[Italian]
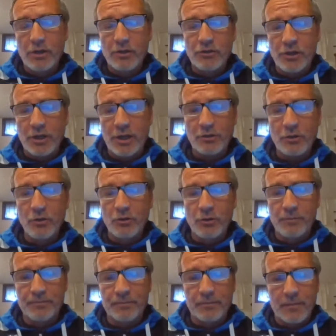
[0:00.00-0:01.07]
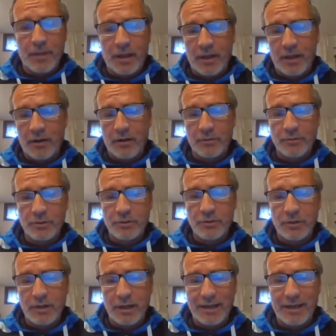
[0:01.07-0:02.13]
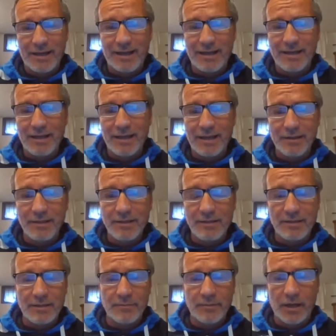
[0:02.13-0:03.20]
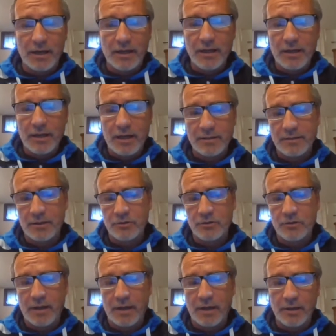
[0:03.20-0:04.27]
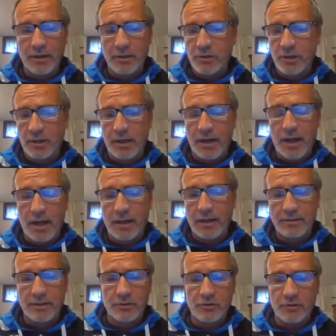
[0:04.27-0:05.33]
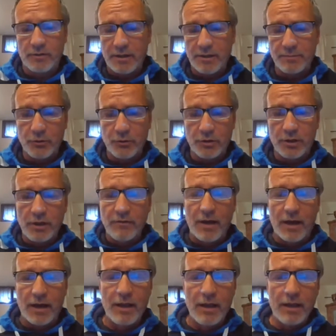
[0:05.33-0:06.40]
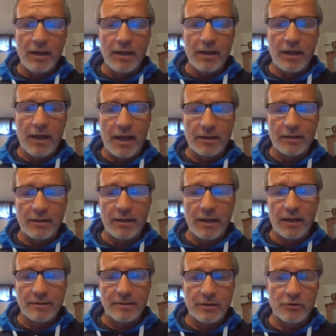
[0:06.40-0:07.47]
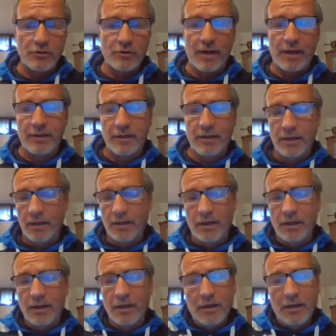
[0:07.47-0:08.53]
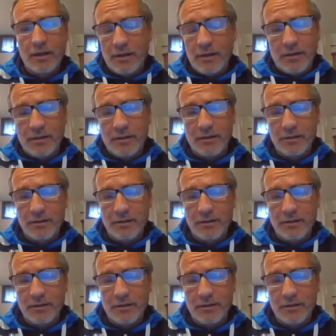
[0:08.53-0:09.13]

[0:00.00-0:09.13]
certo era una persona che era legatissima a a San Giovanni in generale, a San Giovanni Sportiva e anche a San Giovanni eh,